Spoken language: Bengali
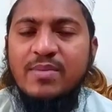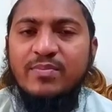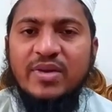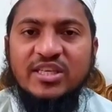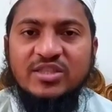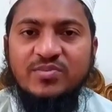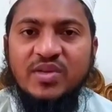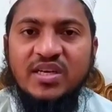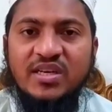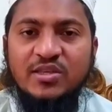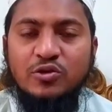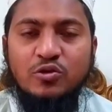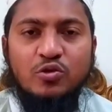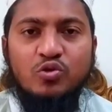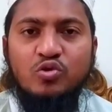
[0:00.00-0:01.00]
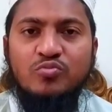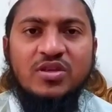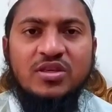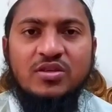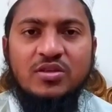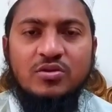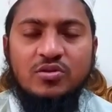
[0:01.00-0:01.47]
পাঁচ মিনিটের জন্য দুই
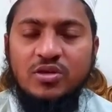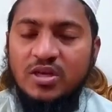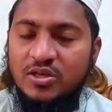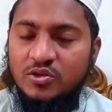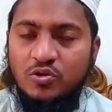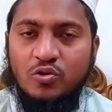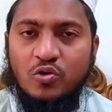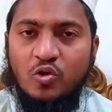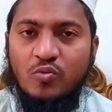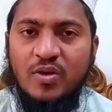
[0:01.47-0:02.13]
মিনিটের জন্য